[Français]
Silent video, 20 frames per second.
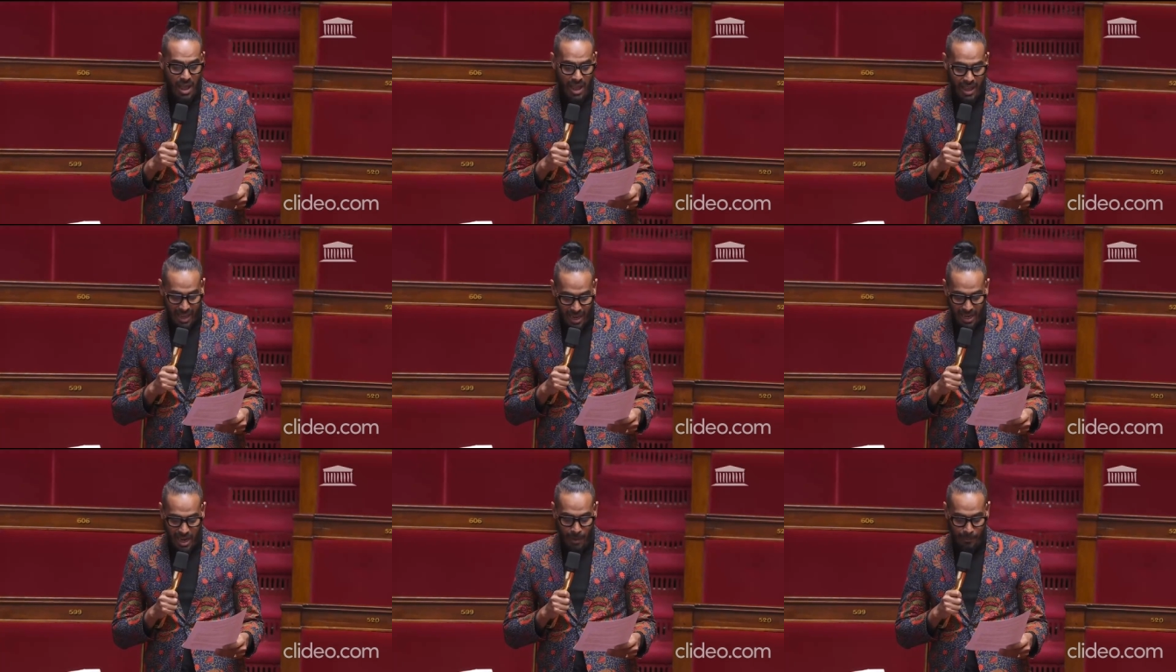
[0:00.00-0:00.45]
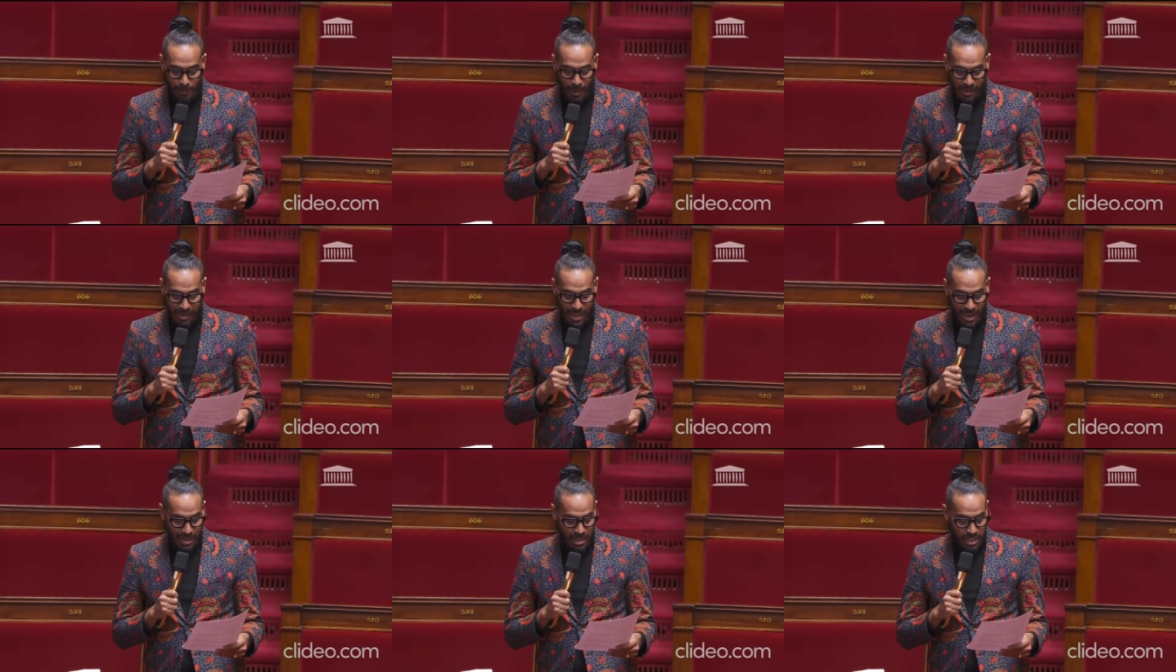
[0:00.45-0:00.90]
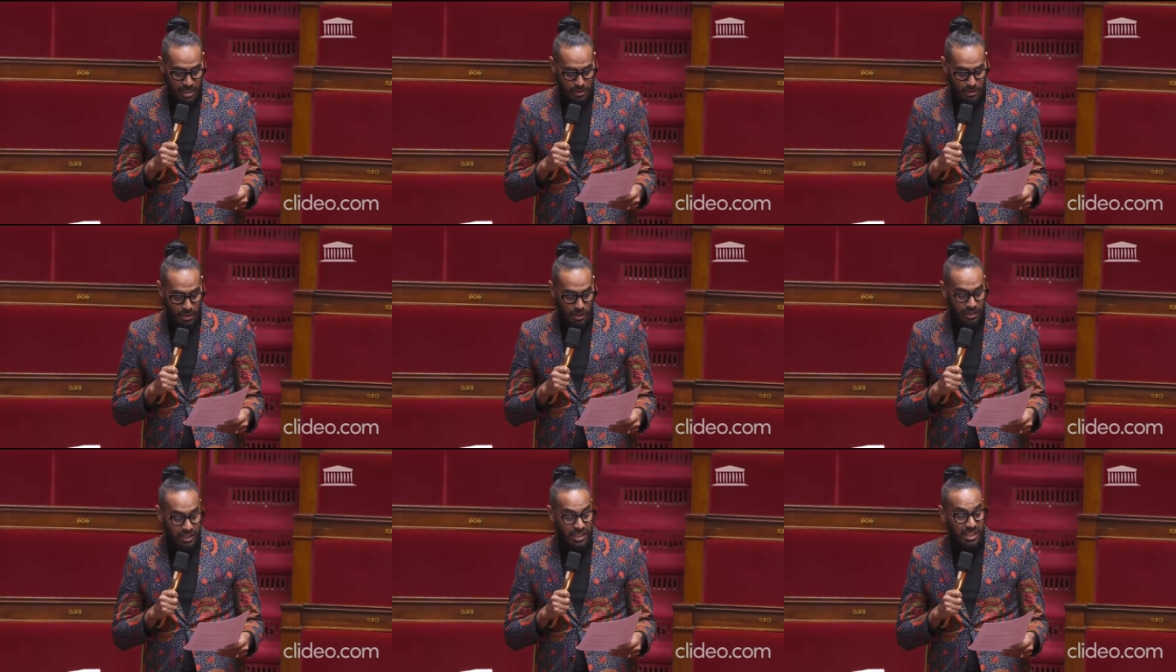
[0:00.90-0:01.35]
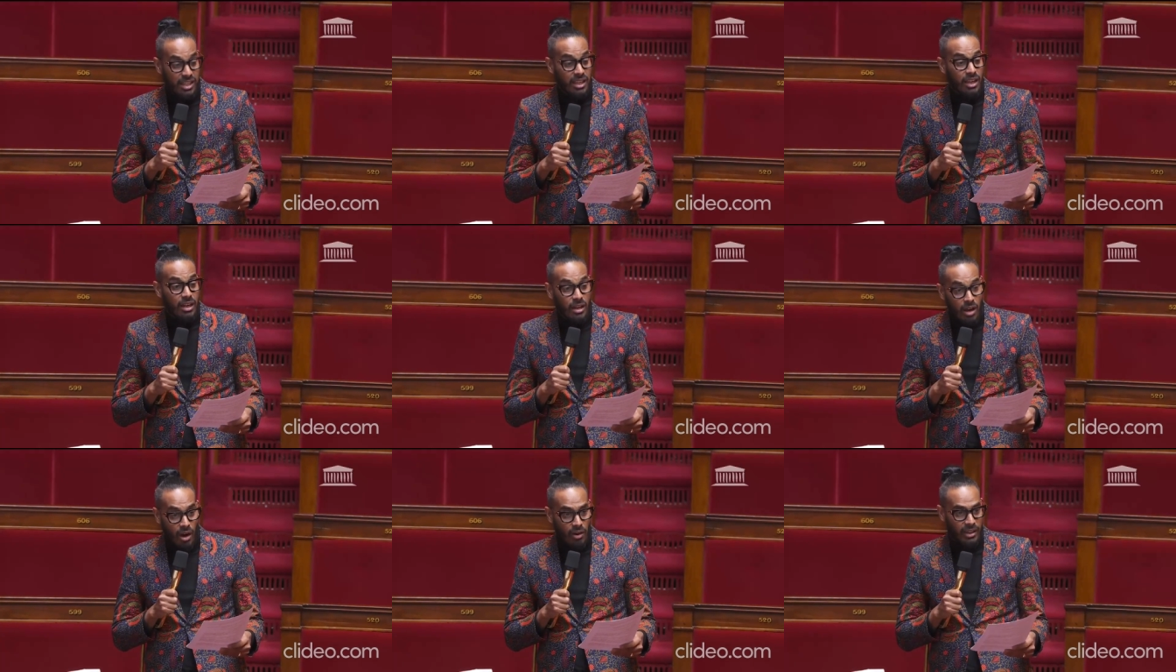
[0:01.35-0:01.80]
et l'impérialisme qui
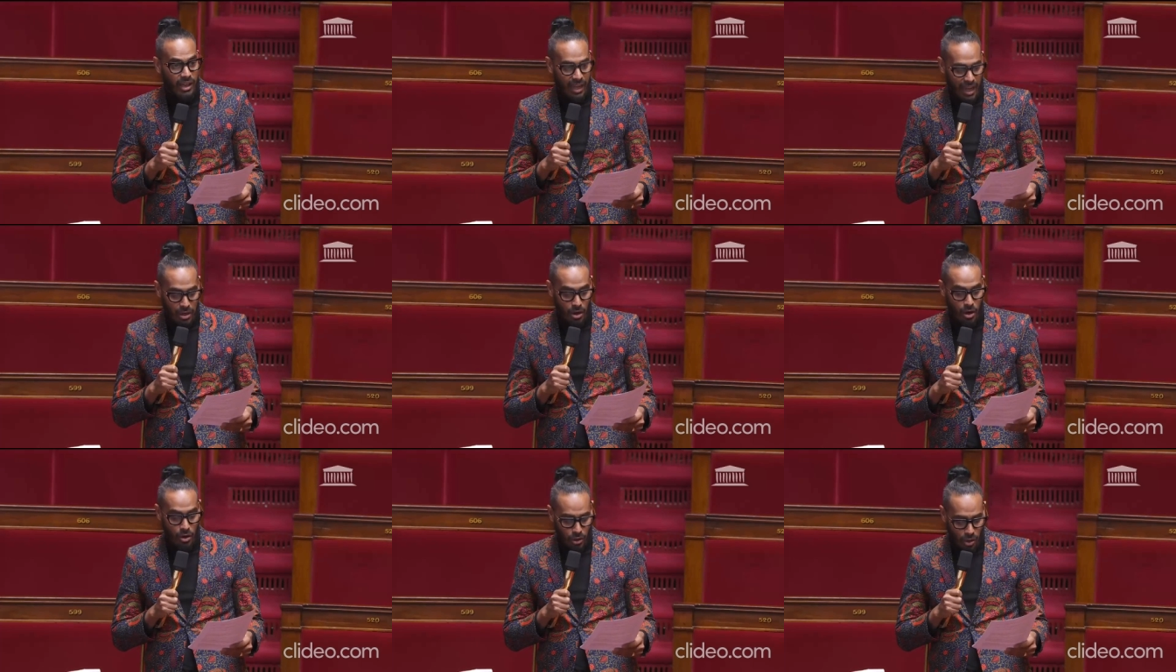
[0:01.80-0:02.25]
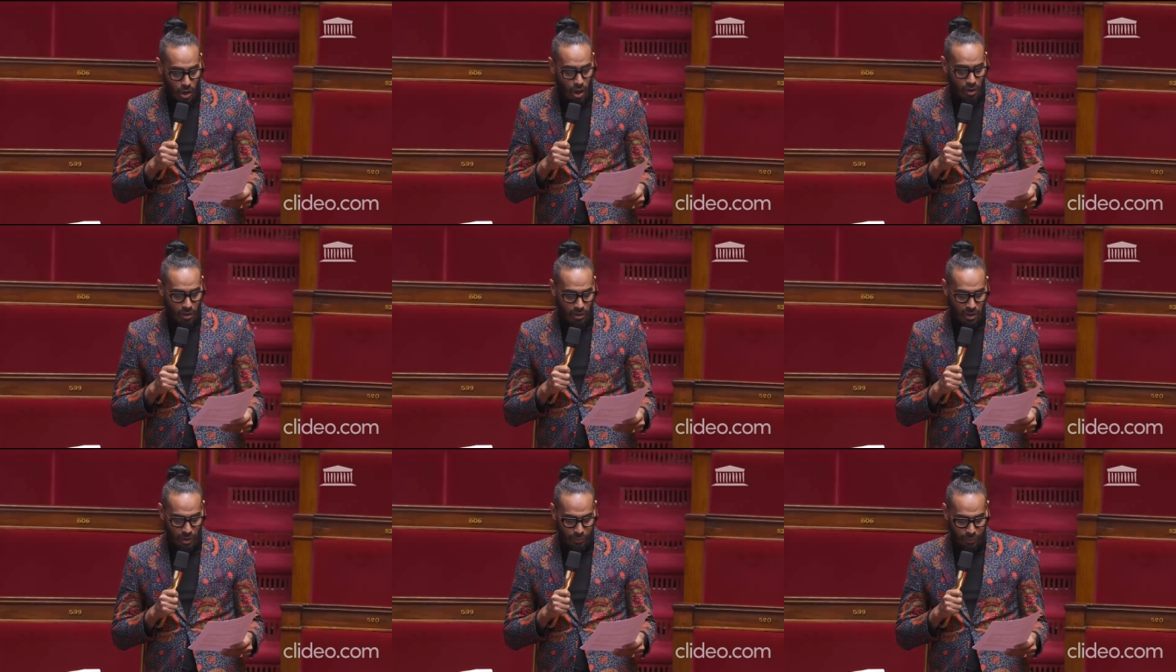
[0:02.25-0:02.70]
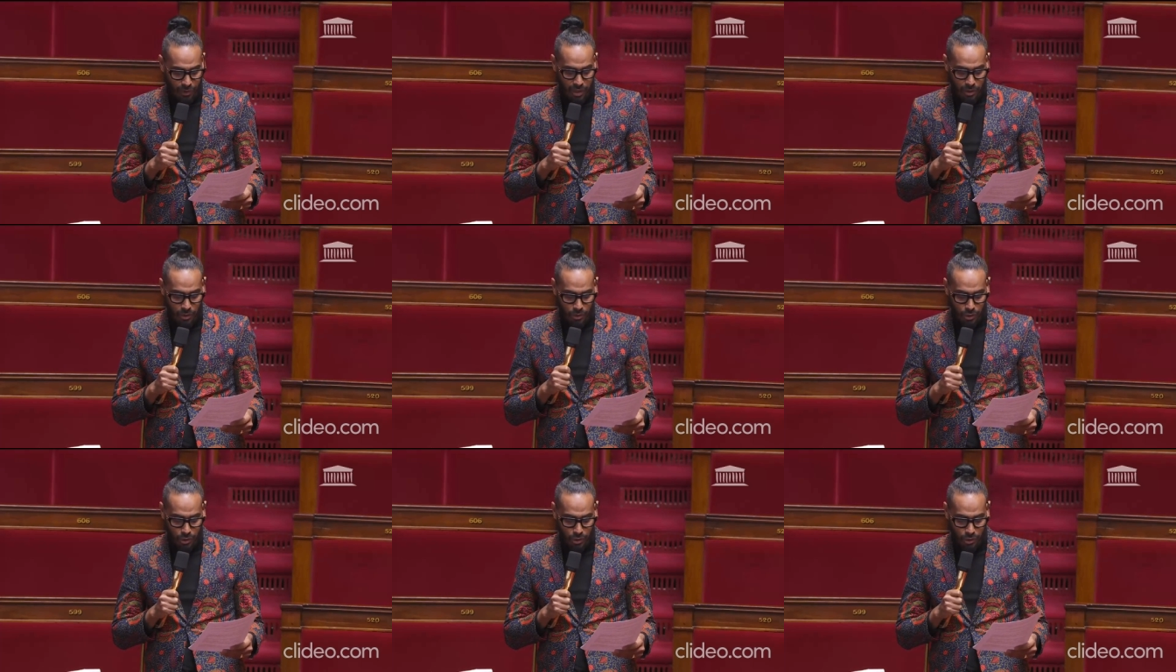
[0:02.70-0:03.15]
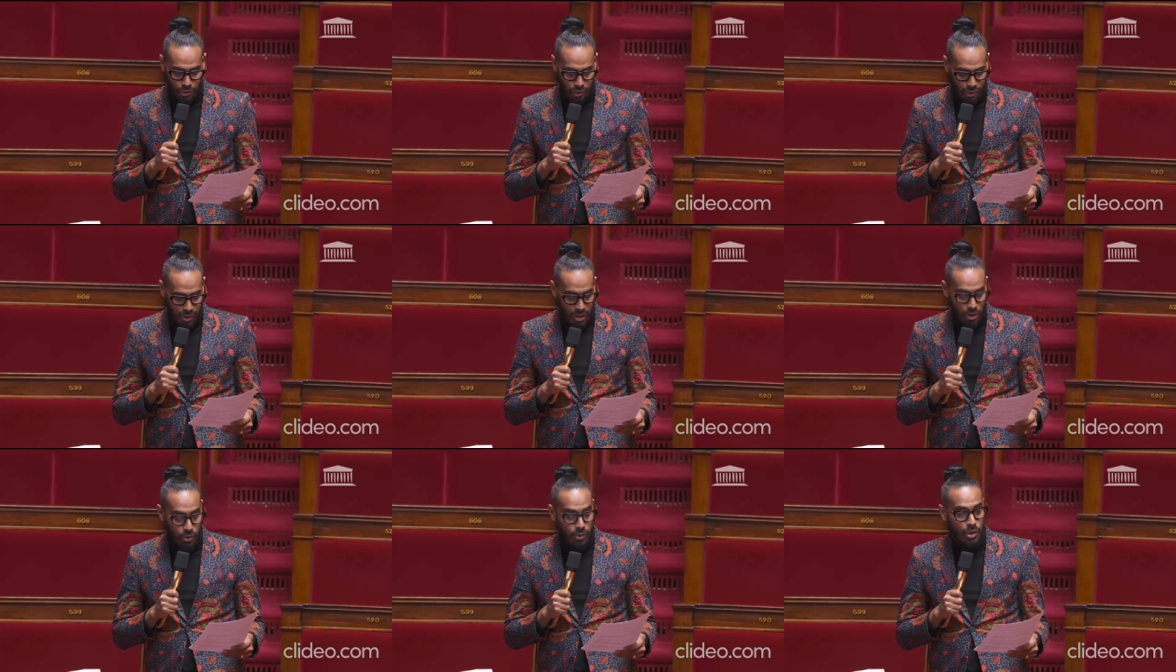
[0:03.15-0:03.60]
gangrène encore l'Afrique
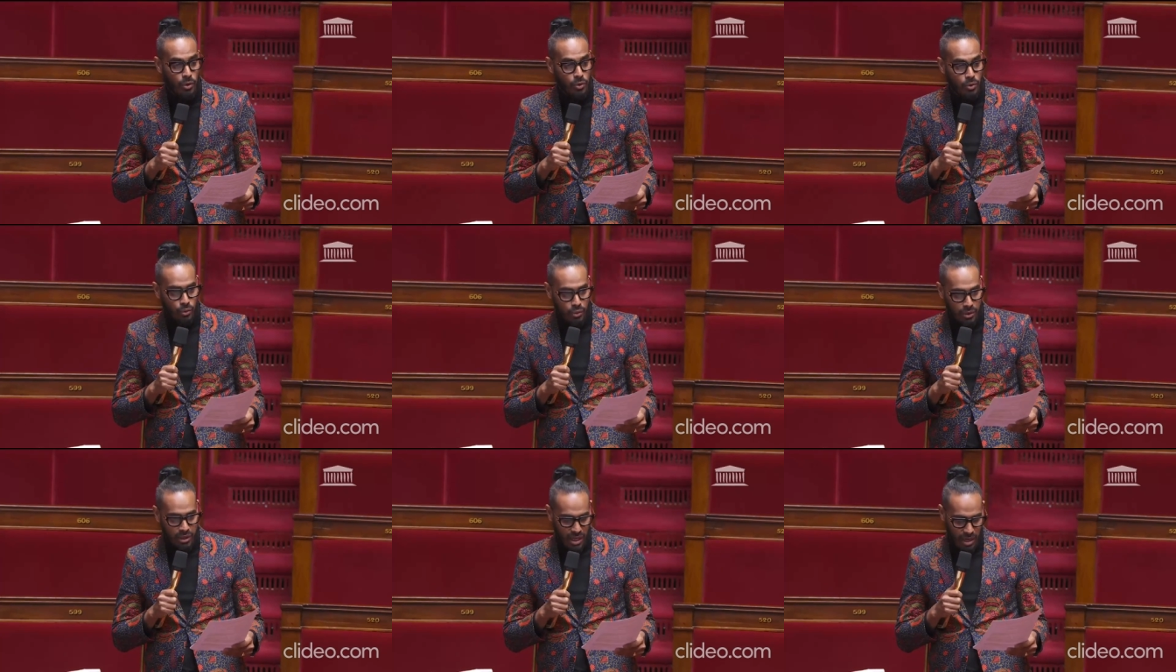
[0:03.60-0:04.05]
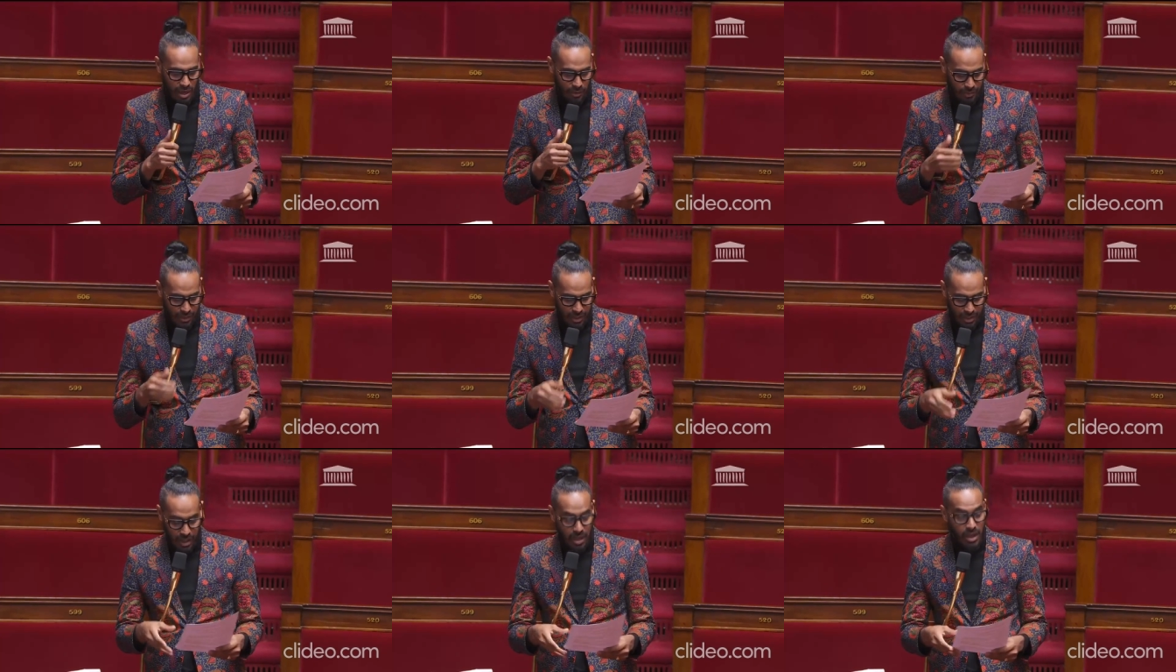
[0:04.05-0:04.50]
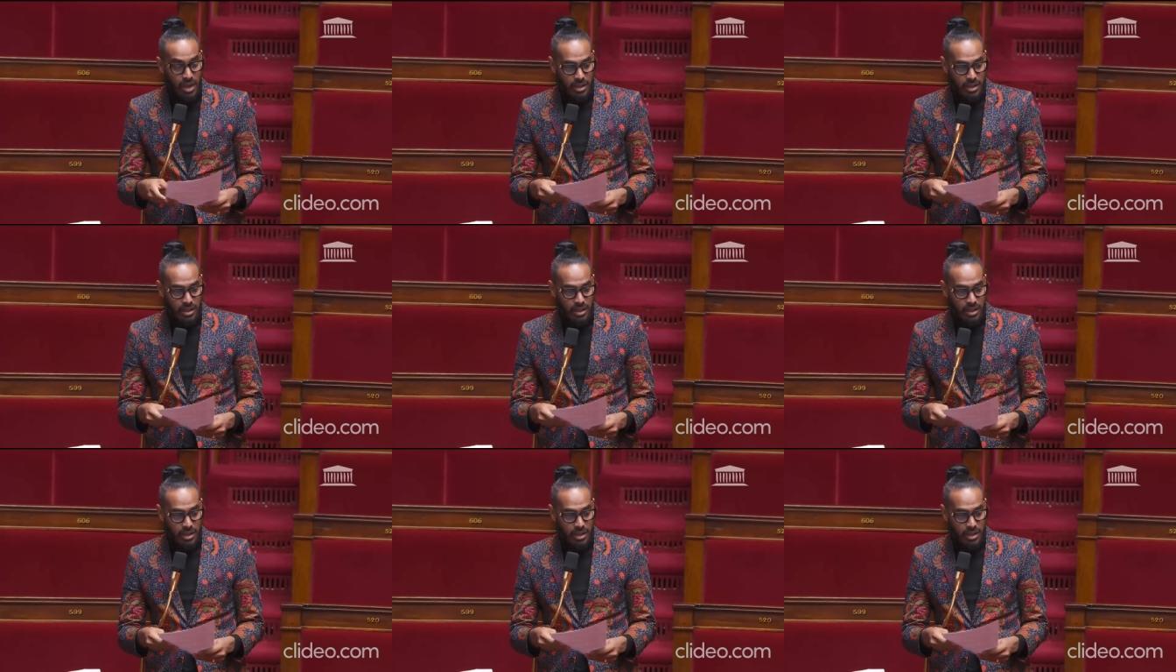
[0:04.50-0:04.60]
aujourd'hui lui ont coûté la vie.